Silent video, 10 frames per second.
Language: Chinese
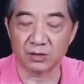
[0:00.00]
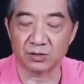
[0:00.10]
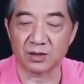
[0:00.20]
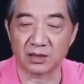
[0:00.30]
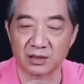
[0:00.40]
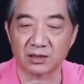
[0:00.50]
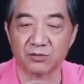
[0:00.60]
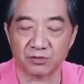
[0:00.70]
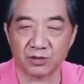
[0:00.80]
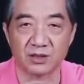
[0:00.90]
虽然现
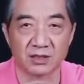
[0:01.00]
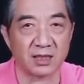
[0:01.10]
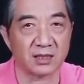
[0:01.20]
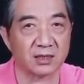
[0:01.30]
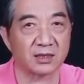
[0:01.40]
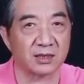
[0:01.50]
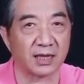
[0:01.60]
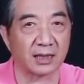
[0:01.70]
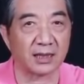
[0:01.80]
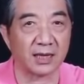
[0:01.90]
在服役三十几
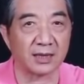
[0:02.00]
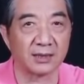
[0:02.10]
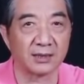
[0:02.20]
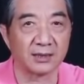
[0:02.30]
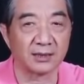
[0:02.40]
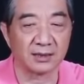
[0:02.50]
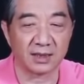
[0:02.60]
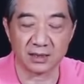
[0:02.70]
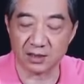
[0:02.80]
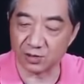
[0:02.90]
年了，
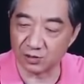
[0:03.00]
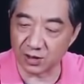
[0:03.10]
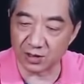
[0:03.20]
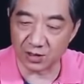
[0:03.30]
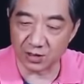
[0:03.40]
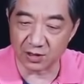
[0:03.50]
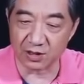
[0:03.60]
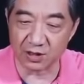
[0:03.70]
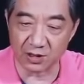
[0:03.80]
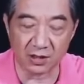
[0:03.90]
但是算是
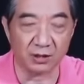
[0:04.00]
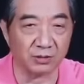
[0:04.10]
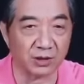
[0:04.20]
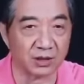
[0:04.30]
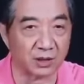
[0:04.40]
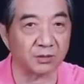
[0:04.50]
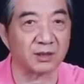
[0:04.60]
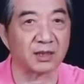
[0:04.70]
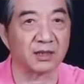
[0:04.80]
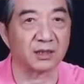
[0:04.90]
世界一流的常
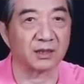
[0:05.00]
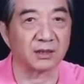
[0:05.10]
规潜艇，